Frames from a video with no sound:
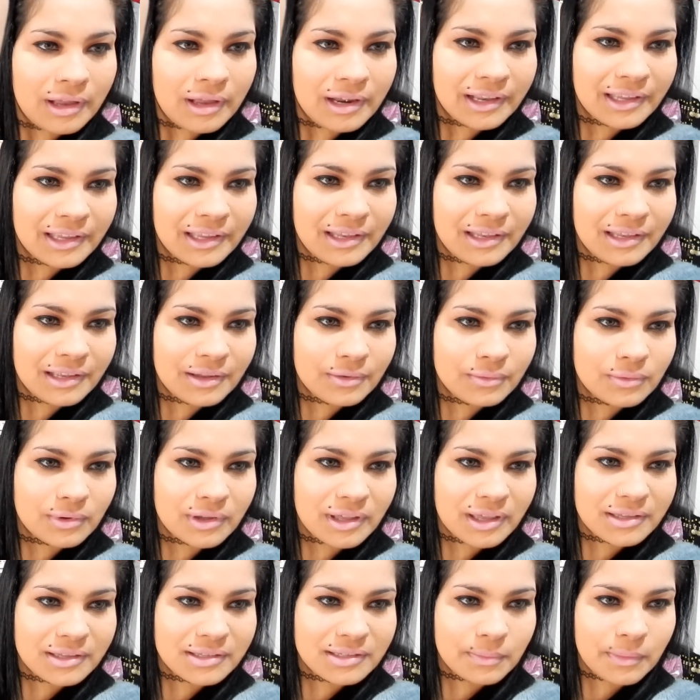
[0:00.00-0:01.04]
Olha que lindo
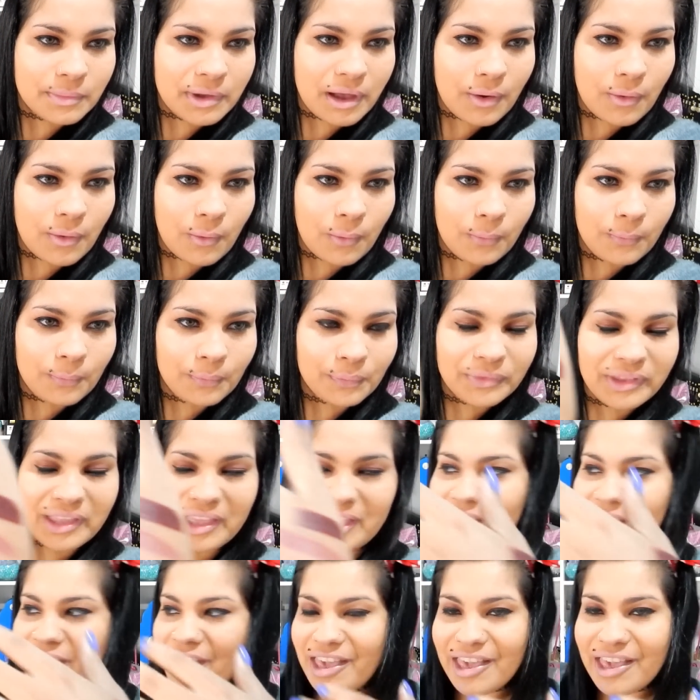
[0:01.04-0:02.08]
que é esse marrom
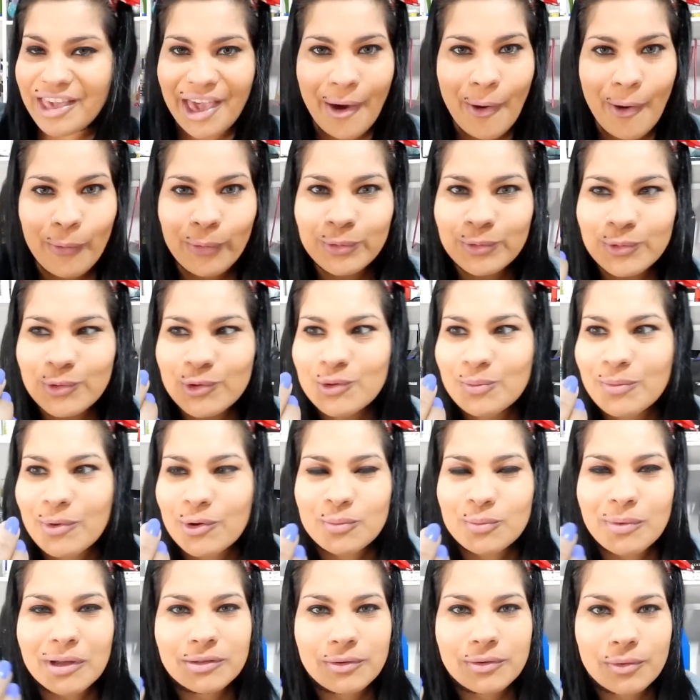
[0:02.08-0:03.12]
e é um dos
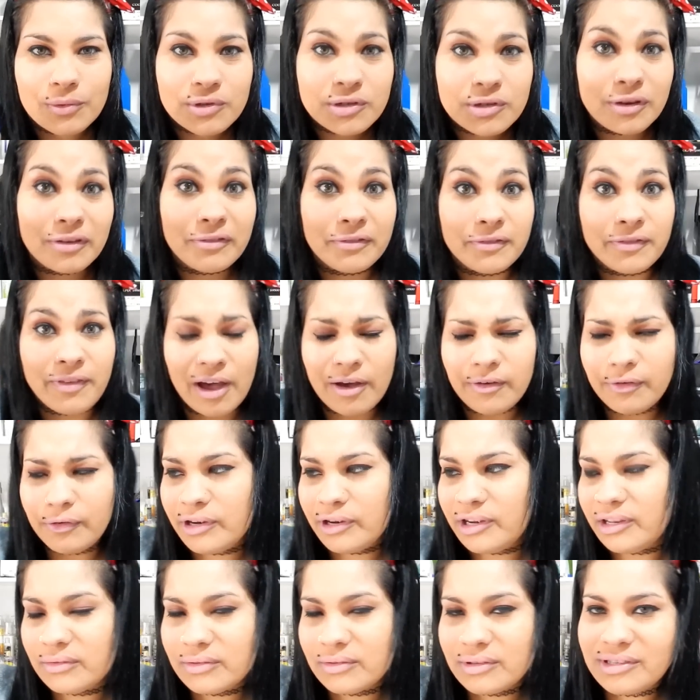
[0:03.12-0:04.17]
meus batons
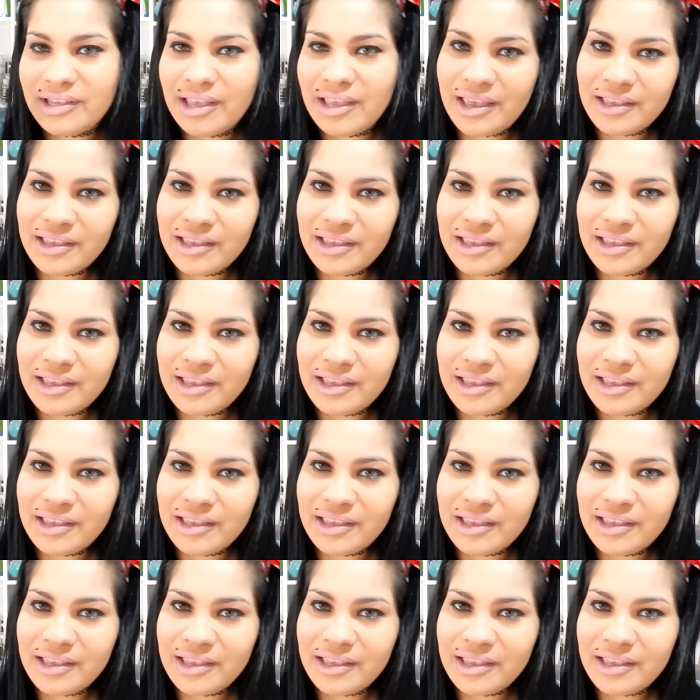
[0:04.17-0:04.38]
favoritos.